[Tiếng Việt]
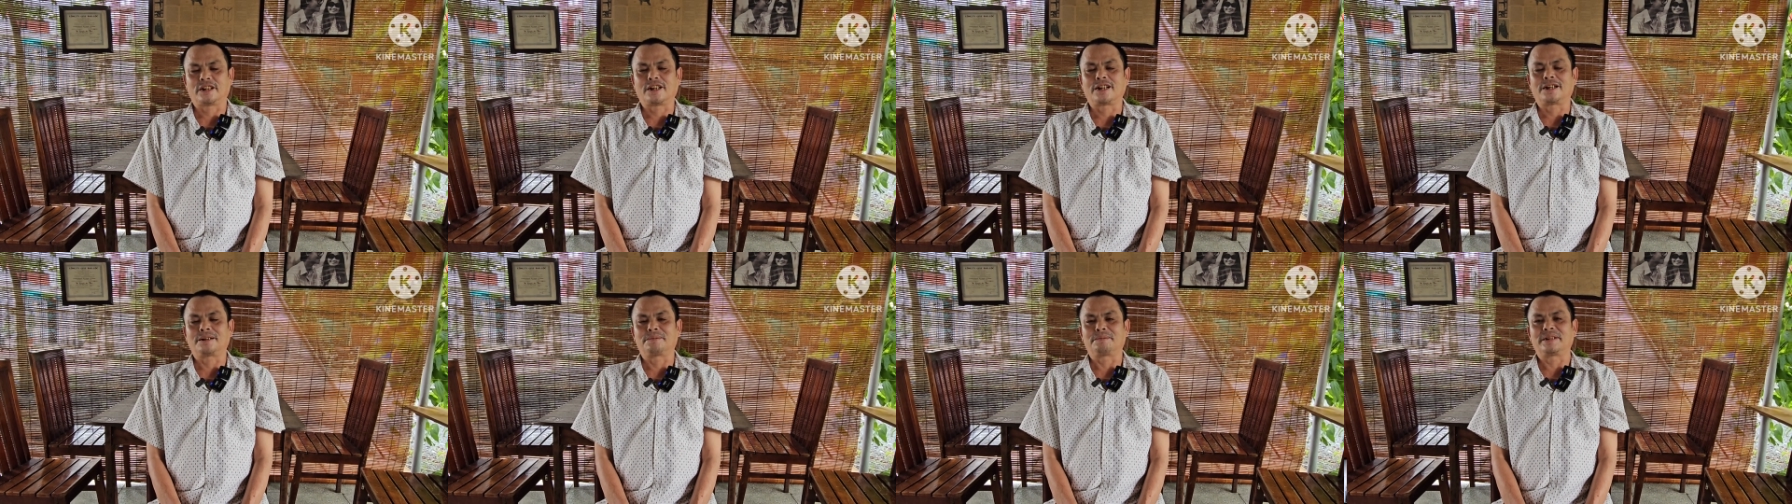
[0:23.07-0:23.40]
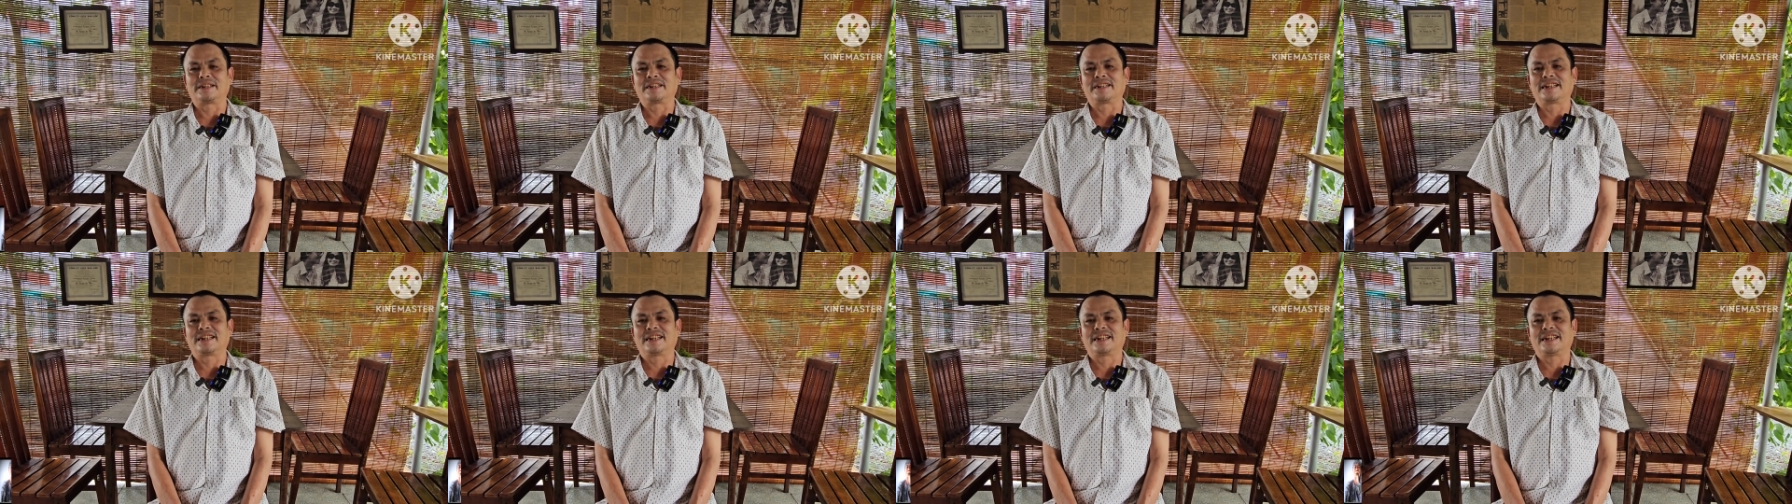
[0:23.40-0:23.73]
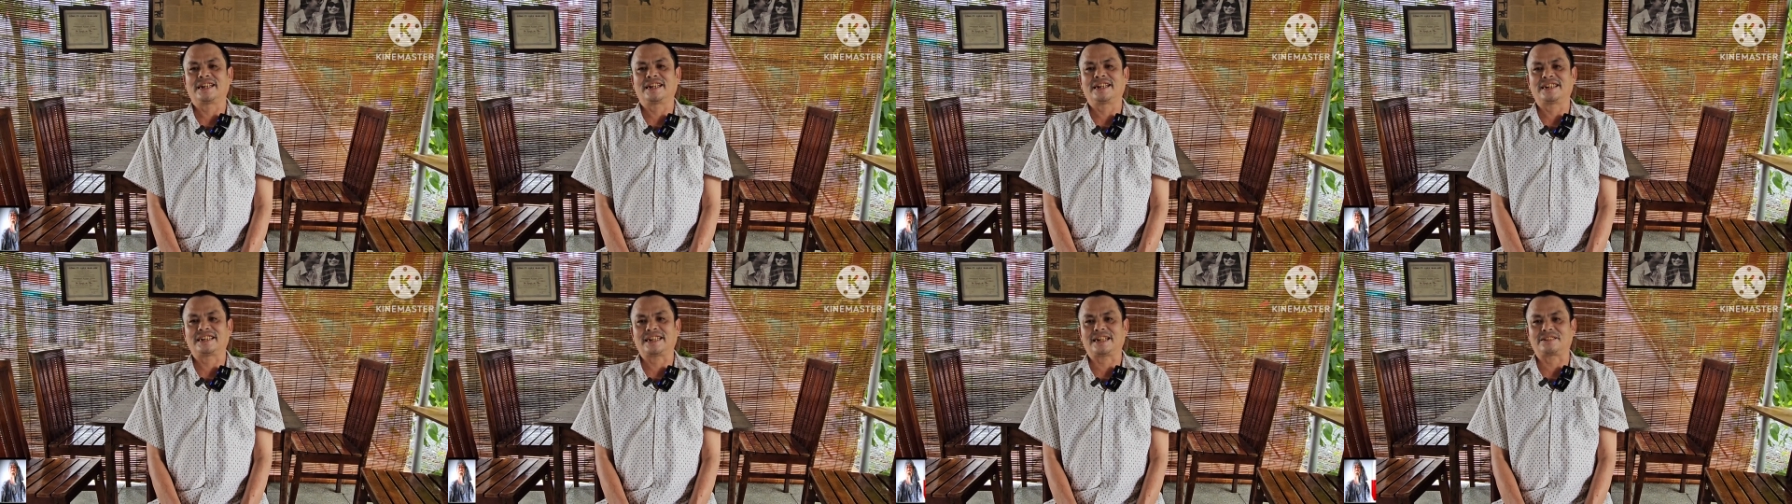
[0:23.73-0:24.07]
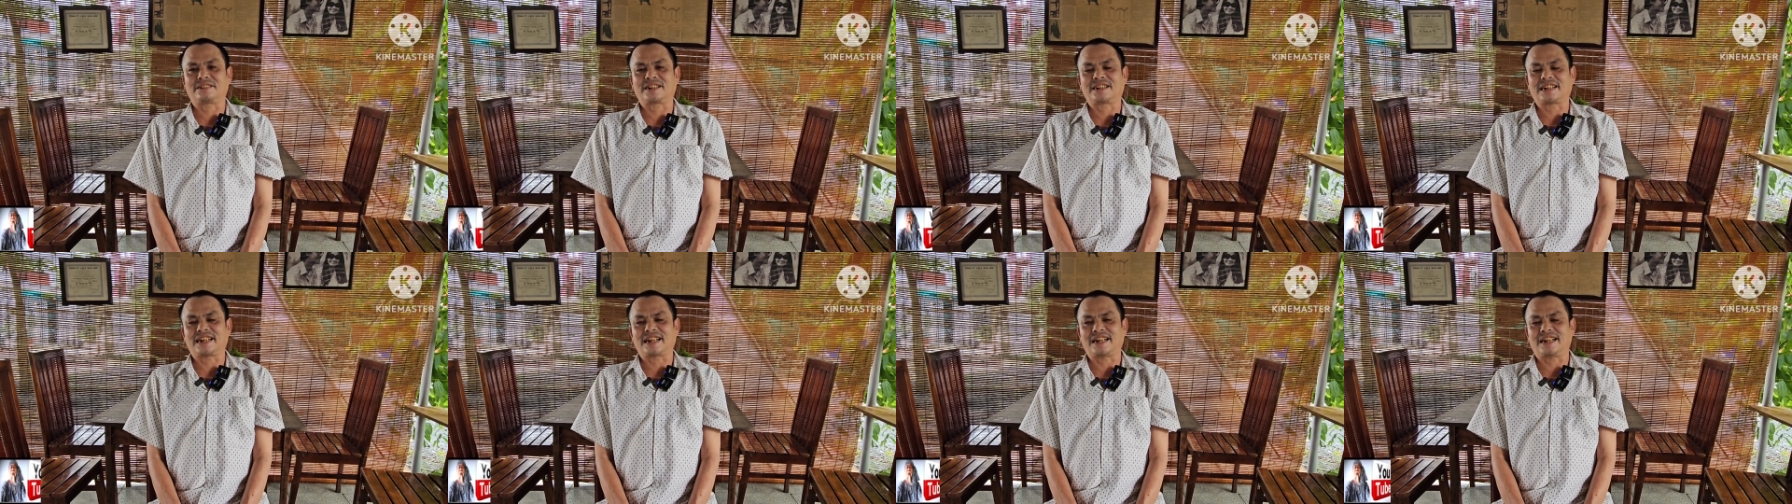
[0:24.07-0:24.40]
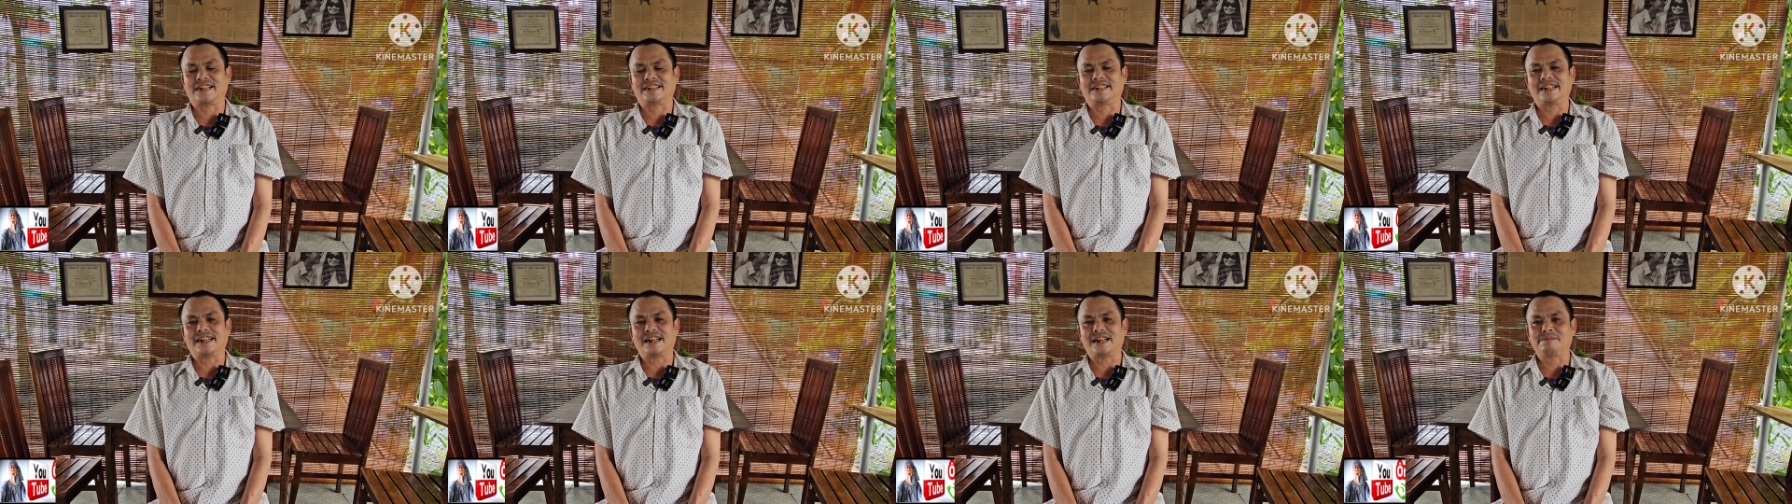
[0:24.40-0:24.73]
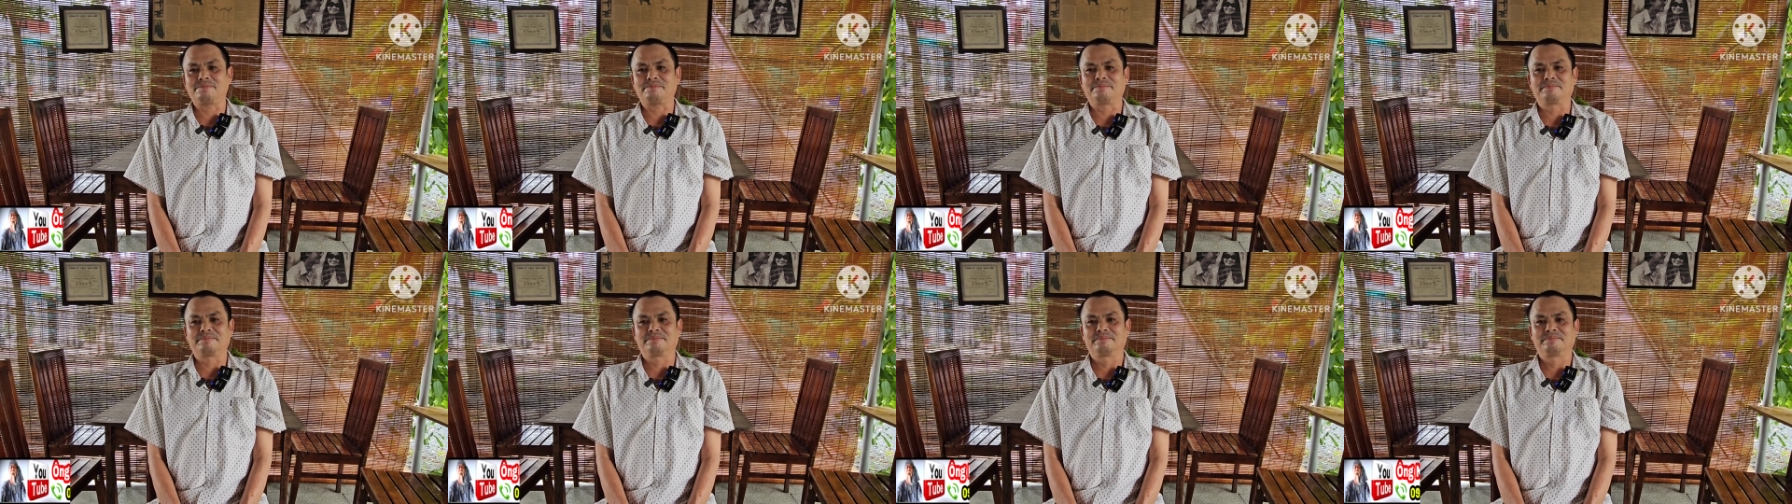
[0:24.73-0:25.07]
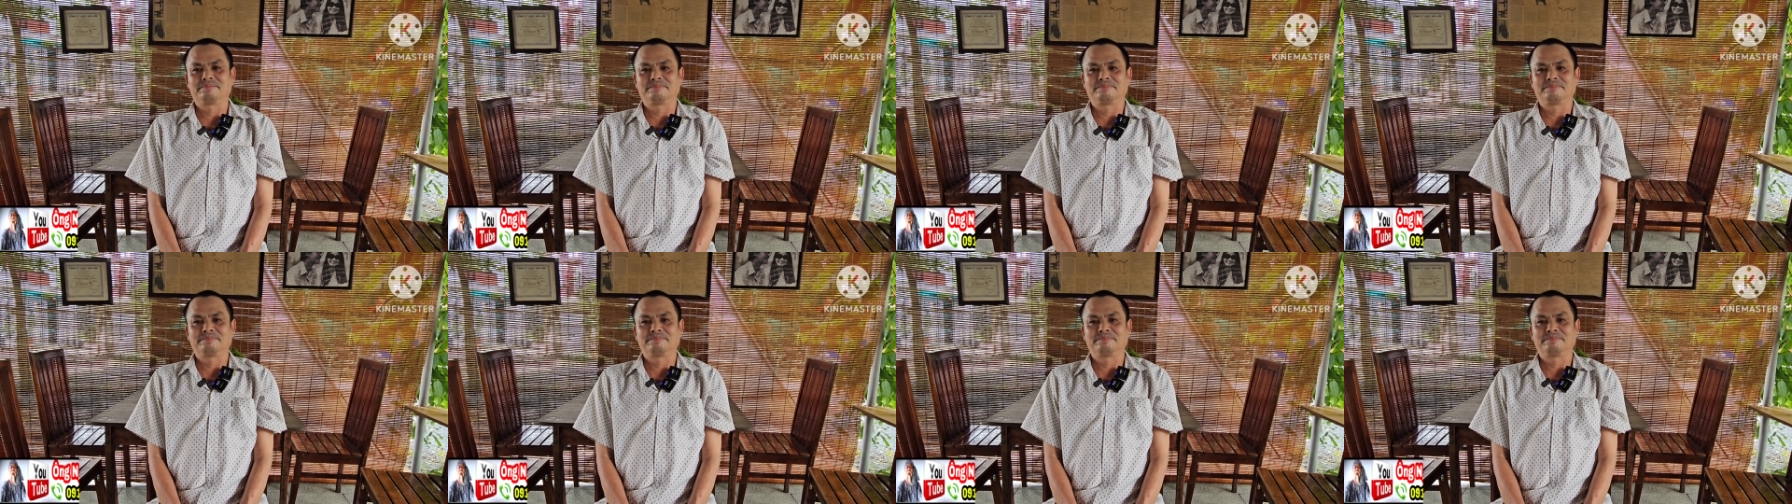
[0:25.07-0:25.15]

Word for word: Rồi mình chào tất cả anh em.